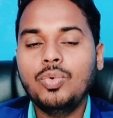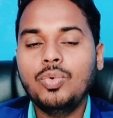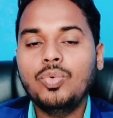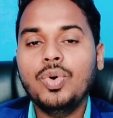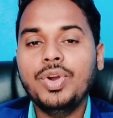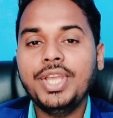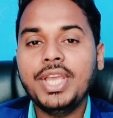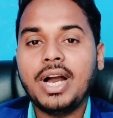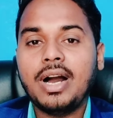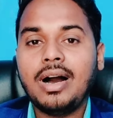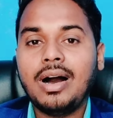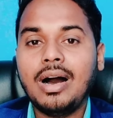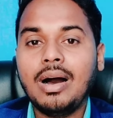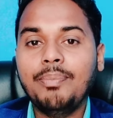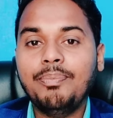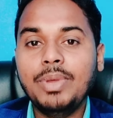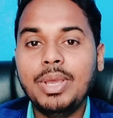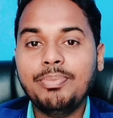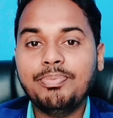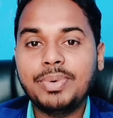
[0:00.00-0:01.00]
वो
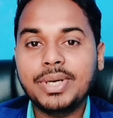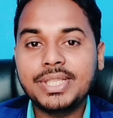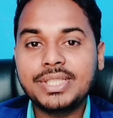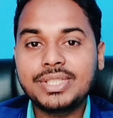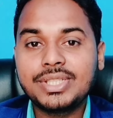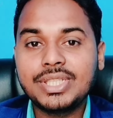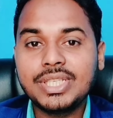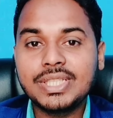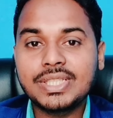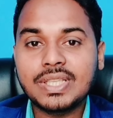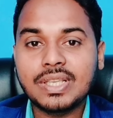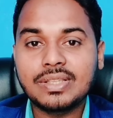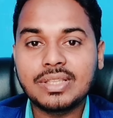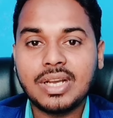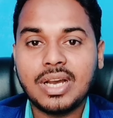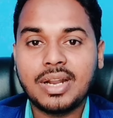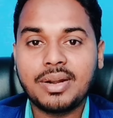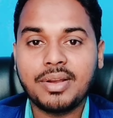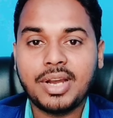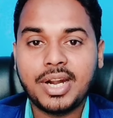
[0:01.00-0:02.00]
यहाँ पे पच्चीस
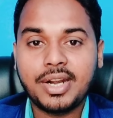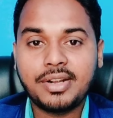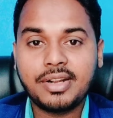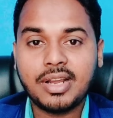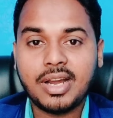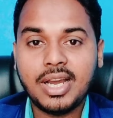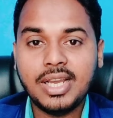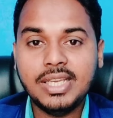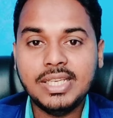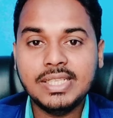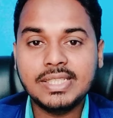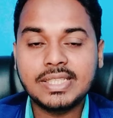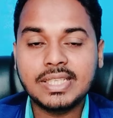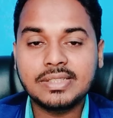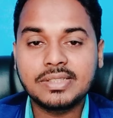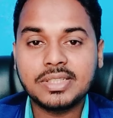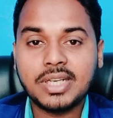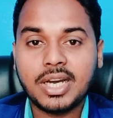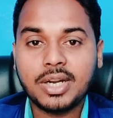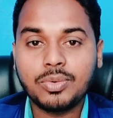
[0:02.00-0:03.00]
हज़ार अट्ठाईस
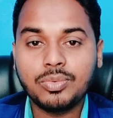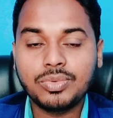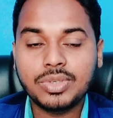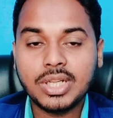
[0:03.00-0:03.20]
हज़ार